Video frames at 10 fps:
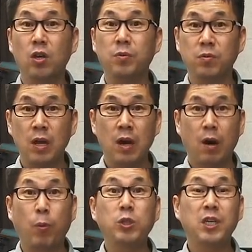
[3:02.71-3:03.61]
여러분
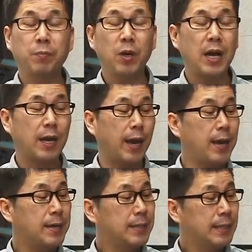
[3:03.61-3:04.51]
어, 보시기
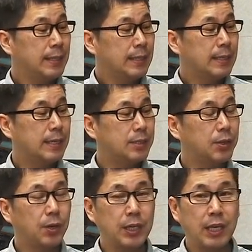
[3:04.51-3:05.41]
편하게.
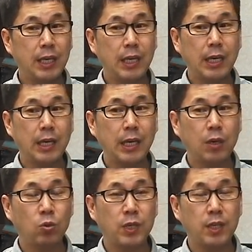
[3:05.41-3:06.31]
그래서 이
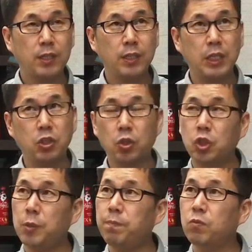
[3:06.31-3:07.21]
교재는
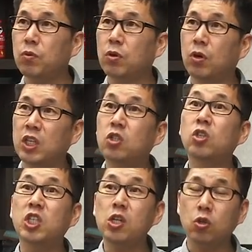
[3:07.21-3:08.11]
2010 어,
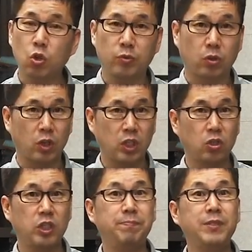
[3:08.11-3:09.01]
2007년도부터
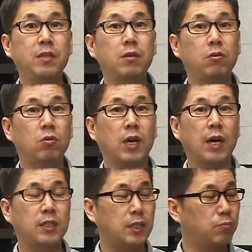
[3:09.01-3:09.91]

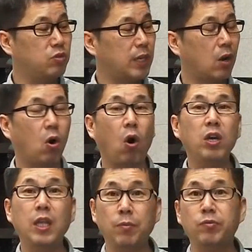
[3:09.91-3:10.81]
2017년도까지 문제
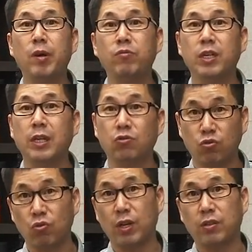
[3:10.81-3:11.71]
거의 대부분의 문제를 다
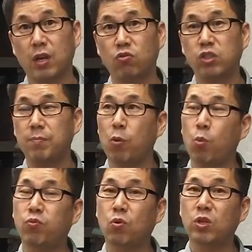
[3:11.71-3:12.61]
수록을 했어요.
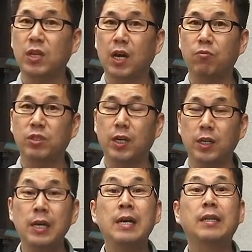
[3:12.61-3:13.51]
한95% 이상의
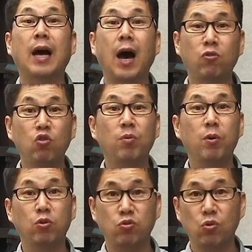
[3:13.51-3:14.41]
문제는 다
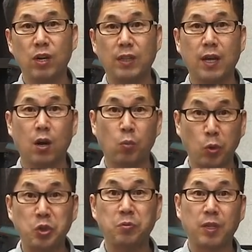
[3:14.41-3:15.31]
유형별로 수록을 했다라고
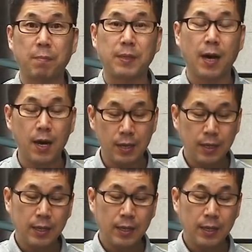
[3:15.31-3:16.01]
보시면 됩니다.